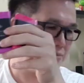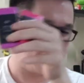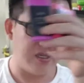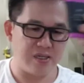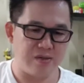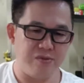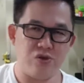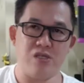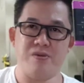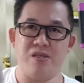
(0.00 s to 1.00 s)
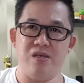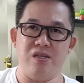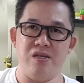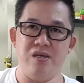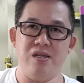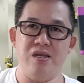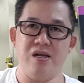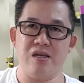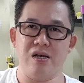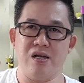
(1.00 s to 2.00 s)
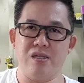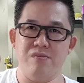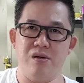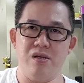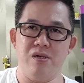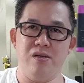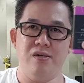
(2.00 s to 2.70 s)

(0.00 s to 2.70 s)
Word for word: Biasanya kan bentuknya seperti ini ya. Ini agak agak tebal.